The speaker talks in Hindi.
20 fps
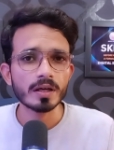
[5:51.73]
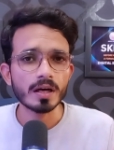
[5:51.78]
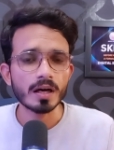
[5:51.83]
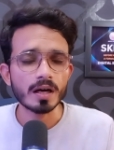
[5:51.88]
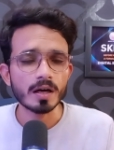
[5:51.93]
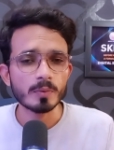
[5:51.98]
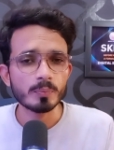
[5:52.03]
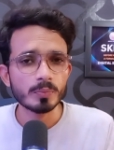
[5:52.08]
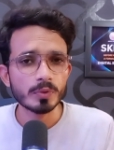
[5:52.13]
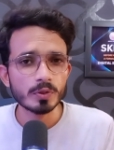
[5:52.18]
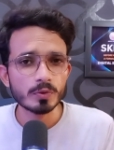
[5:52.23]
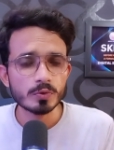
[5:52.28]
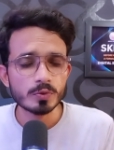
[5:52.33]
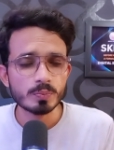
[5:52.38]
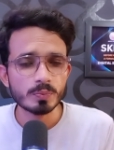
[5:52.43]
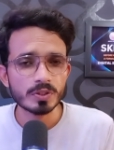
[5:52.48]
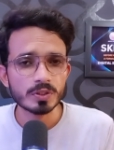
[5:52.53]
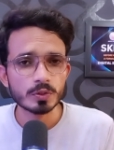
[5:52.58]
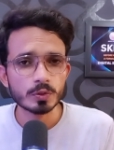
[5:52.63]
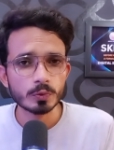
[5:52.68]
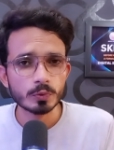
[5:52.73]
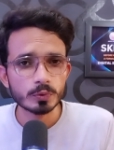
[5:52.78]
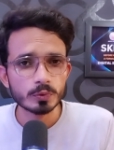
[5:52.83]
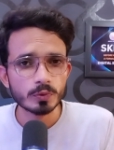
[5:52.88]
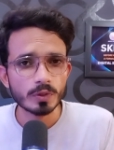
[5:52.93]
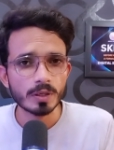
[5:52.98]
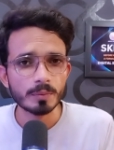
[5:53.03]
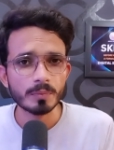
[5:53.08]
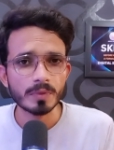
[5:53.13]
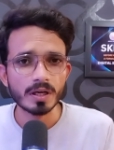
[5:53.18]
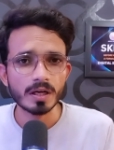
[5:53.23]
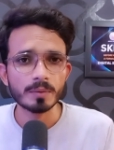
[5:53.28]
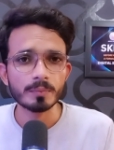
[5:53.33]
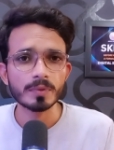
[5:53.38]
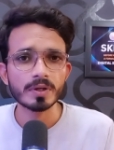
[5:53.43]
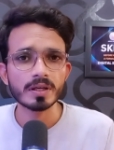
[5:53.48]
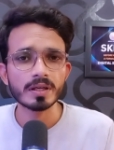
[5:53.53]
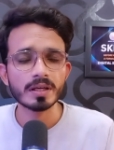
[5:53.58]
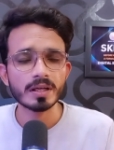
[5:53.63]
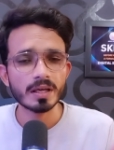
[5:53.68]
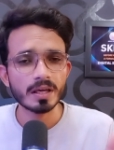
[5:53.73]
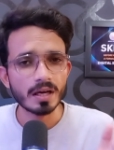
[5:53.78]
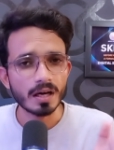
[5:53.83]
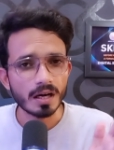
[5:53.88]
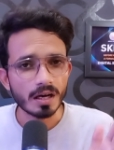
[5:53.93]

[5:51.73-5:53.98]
आप भी उसमें जो जो हम काम करेंगे